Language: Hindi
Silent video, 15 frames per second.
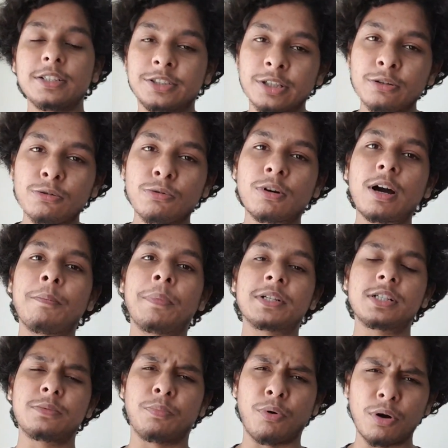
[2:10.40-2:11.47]
जिन लोग का
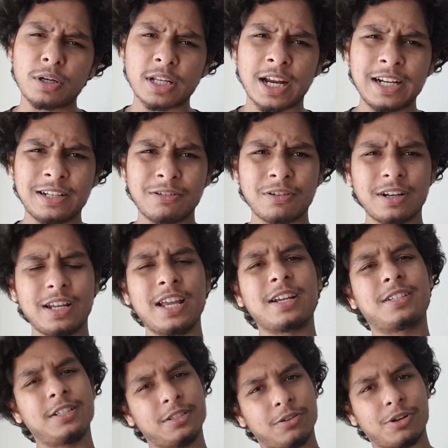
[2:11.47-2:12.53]
बजट बहुत टाइट है और
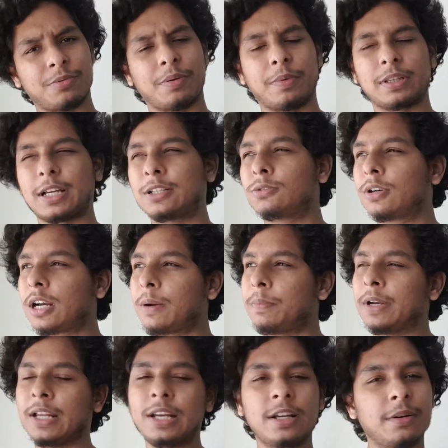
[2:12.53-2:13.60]
एक चीज़ और मैं बता दूं अगर
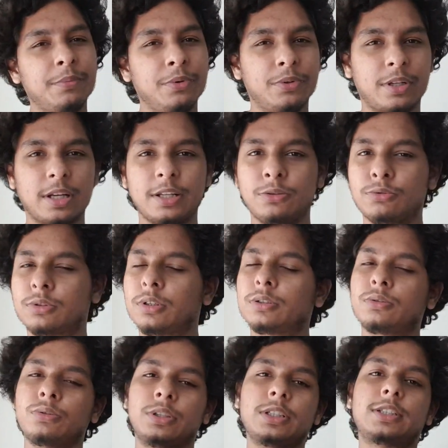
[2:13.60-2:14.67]
आप डेली कम्यूट के लिए यूज़
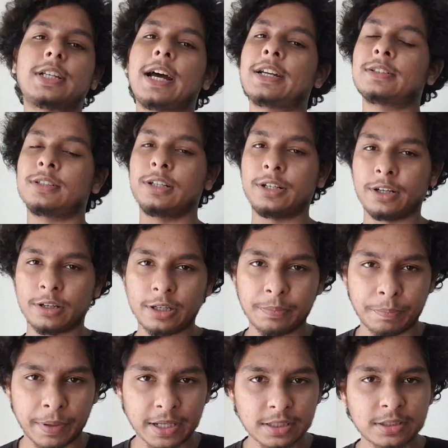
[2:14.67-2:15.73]
करते हो दिस टायर इज लिटरली
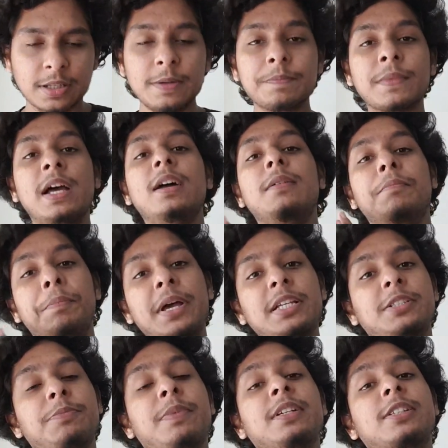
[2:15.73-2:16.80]
बेस्ट
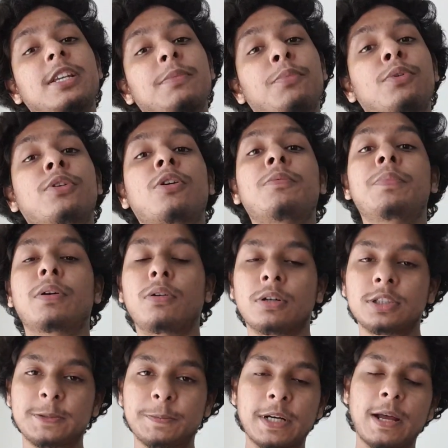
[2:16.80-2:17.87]
बेस्ट मैं इसलिए बोल रहा हूँ
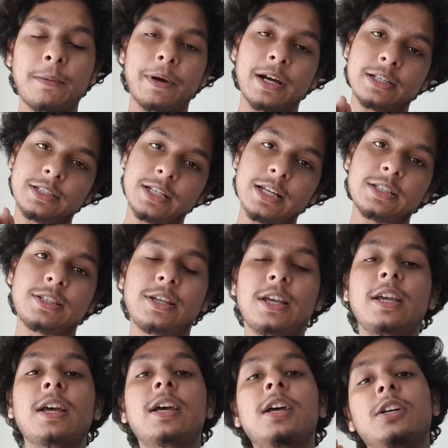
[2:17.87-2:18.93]
बिकॉज इस पर आप अच्छे
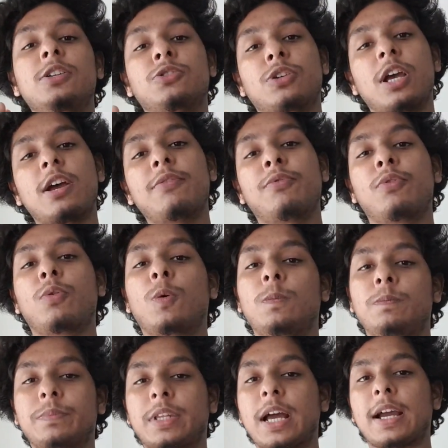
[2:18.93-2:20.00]
से जो है वो
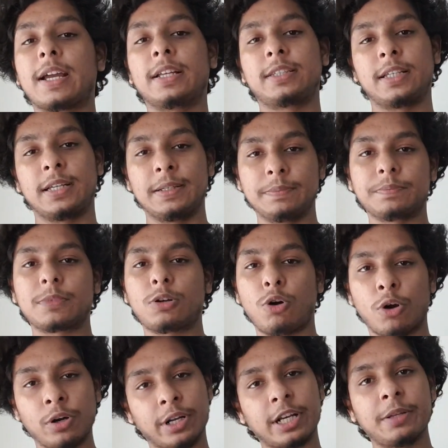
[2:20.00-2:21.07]
क्या कहते हैं
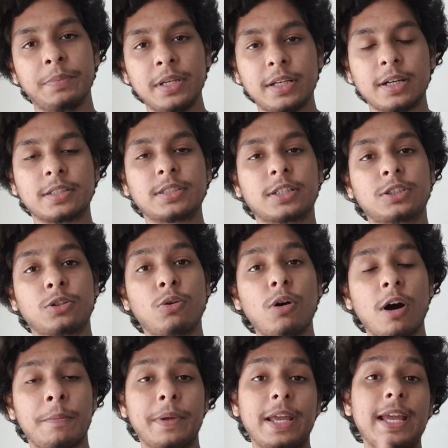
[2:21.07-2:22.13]
कॉर्नरिंग भी कर सकते हो
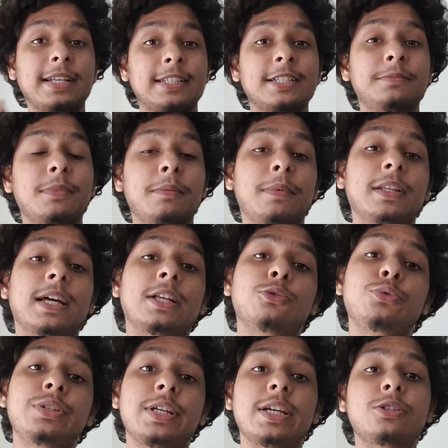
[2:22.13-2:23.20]
अब एक चीज़ मैं बता
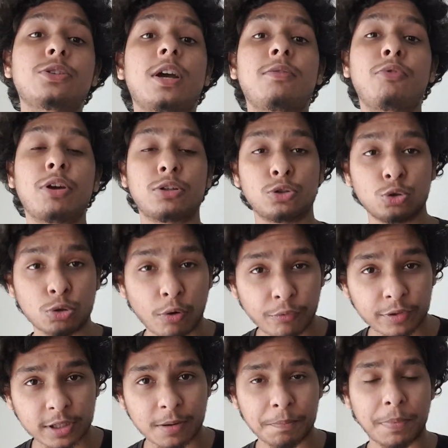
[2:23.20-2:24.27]
दू ये जो है वो एक
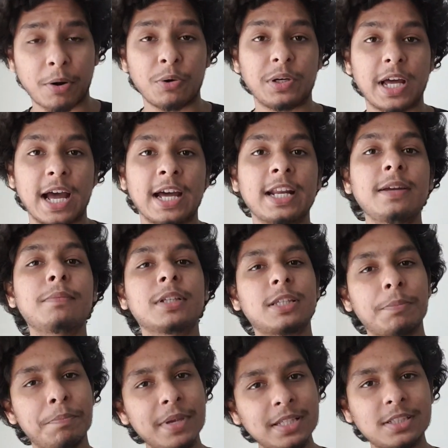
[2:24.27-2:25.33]
सॉफ्ट कंपाउंड टायर है
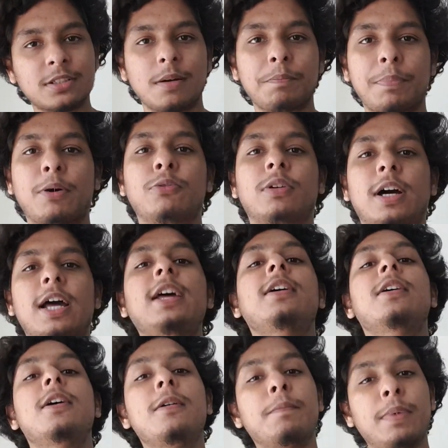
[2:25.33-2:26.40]
मतलब मिक्स कंपाउंड का
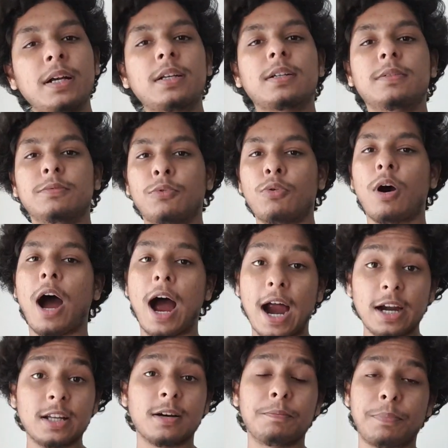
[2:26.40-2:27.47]
है बट वो
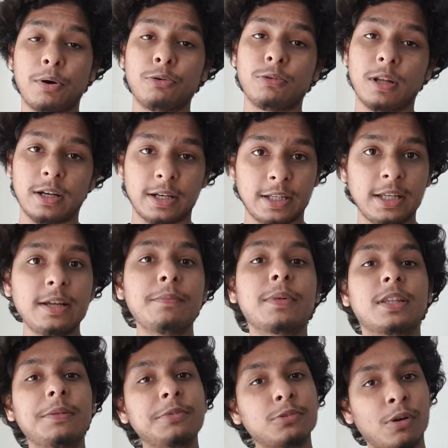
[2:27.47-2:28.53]
हार्ड कंपाउंड वाला नहीं है
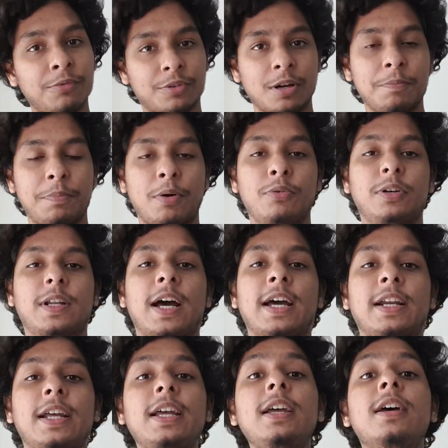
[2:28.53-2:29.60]
मतलब सॉफ्ट कंपाउंड
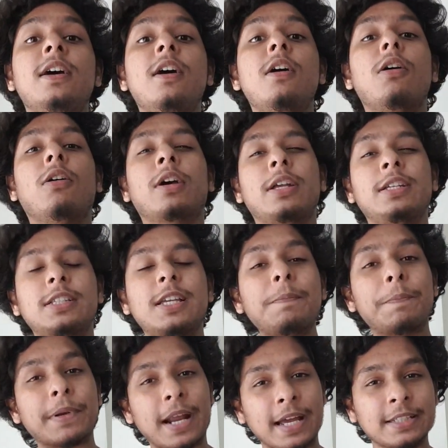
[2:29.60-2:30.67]
टायर है और
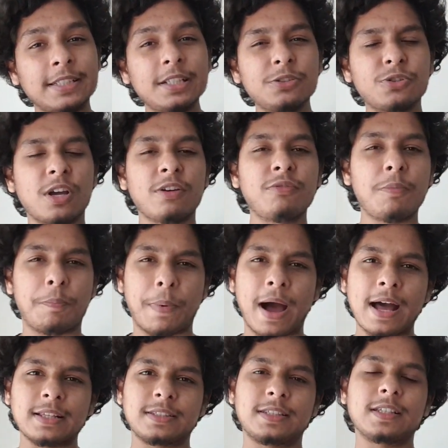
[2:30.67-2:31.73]
इसकी प्राइसिंग जो है वो
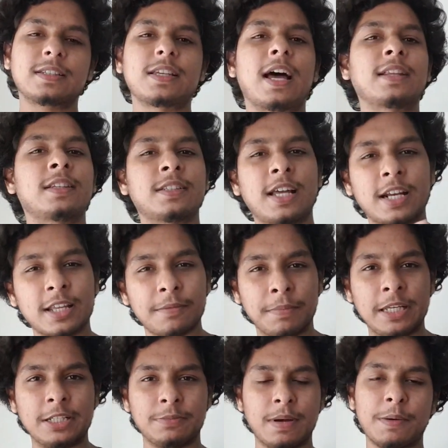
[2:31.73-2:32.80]
पांच से सात हज़ार के
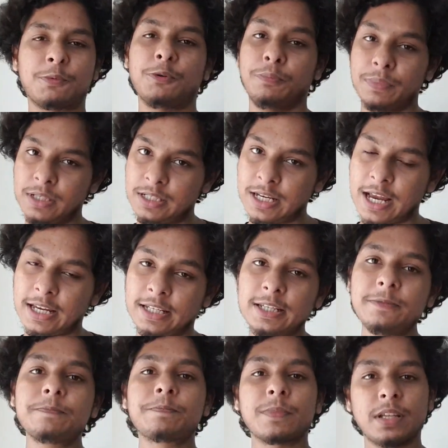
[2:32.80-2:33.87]
बीच में आपको मिल
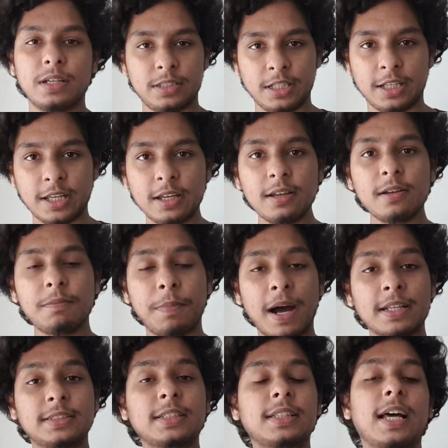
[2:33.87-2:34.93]
जाएगी ठीक है
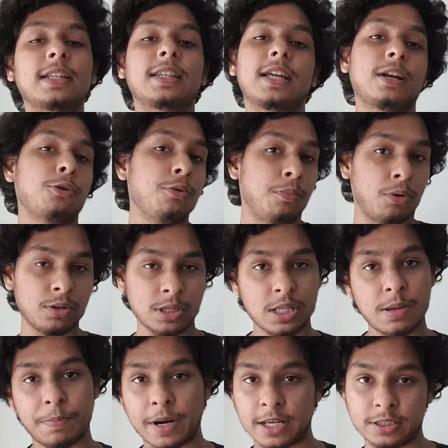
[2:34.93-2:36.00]
पांच से सात हजार कोई बहुत
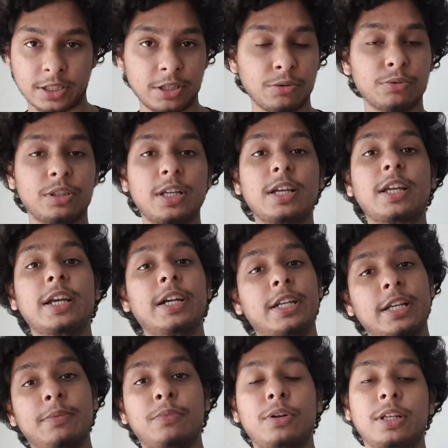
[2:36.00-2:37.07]
ज्यादा प्राइस नहीं होती है
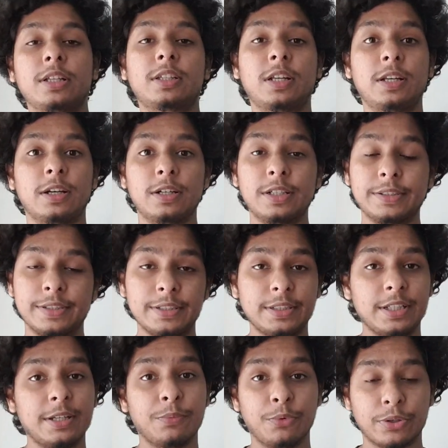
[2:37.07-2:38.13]
केटीएम और ये थ्री हंड्रेड
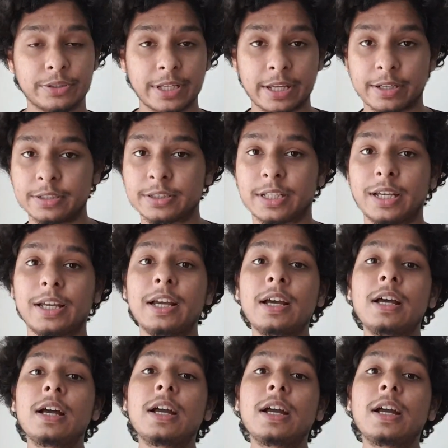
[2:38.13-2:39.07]
सीसी की मोटरसाइकिल्स के